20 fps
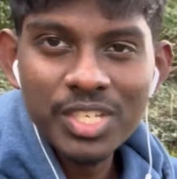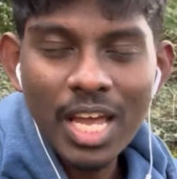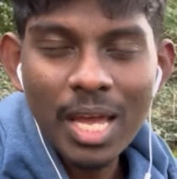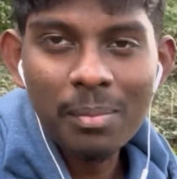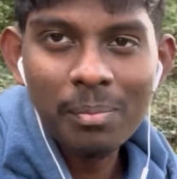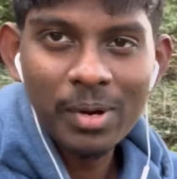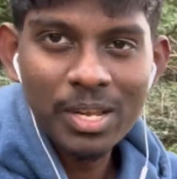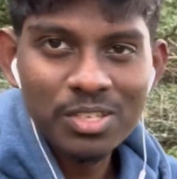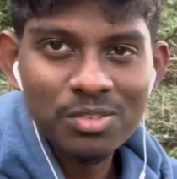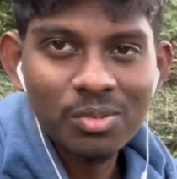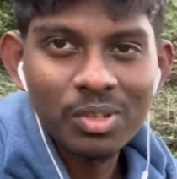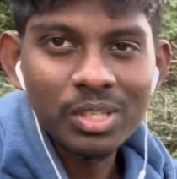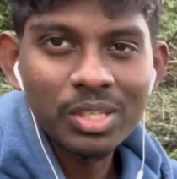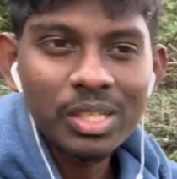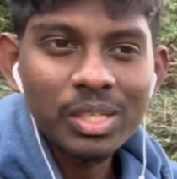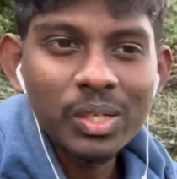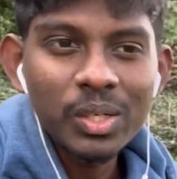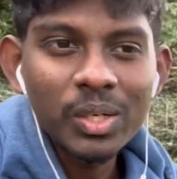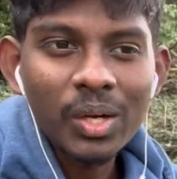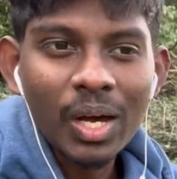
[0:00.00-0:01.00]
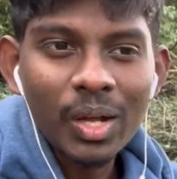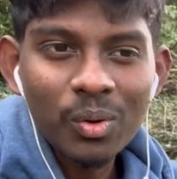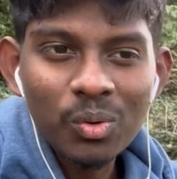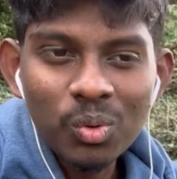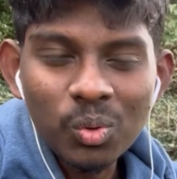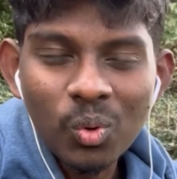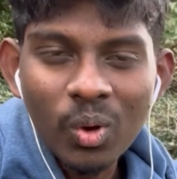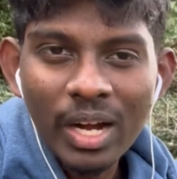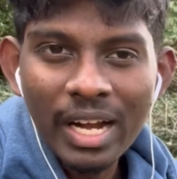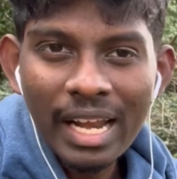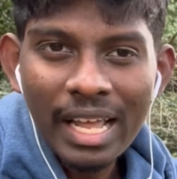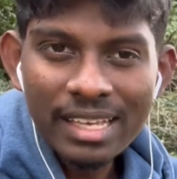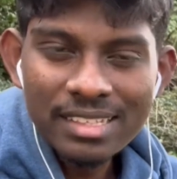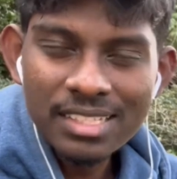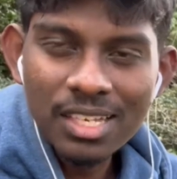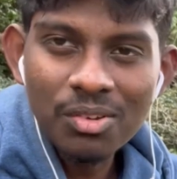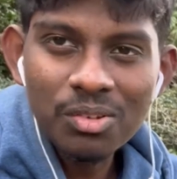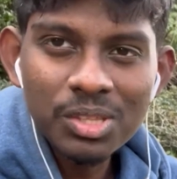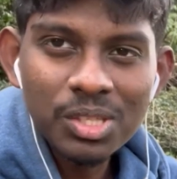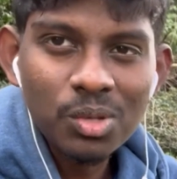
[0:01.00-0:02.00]
ஷேர் ப்ரைஸ் வந்து அரௌண்ட் ஒன்
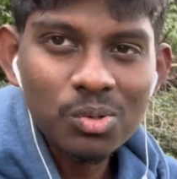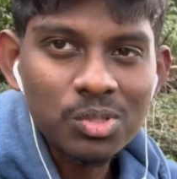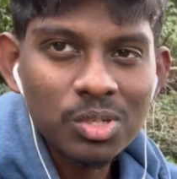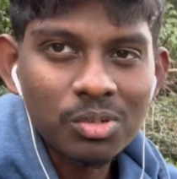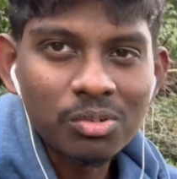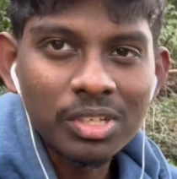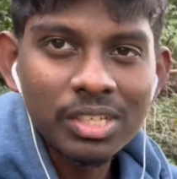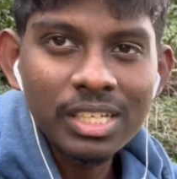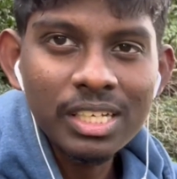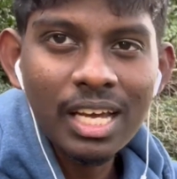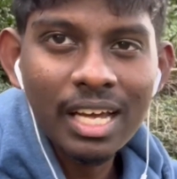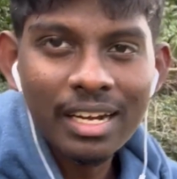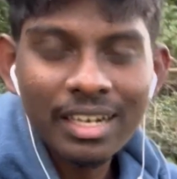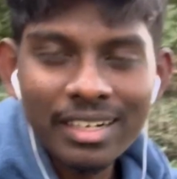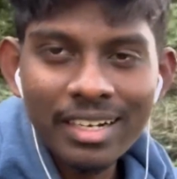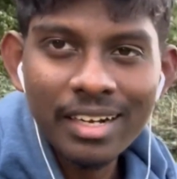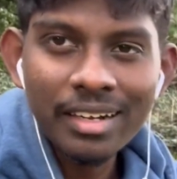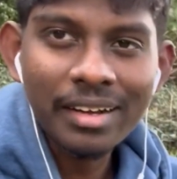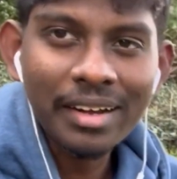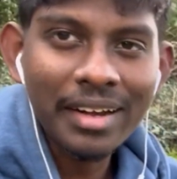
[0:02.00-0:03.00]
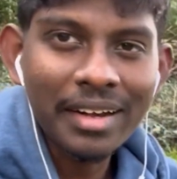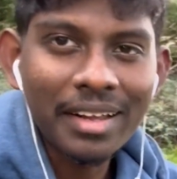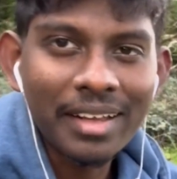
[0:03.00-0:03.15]
லேக் செவன் தௌசண்ட் வந்து கரண்ட்டாக ட்ரேட்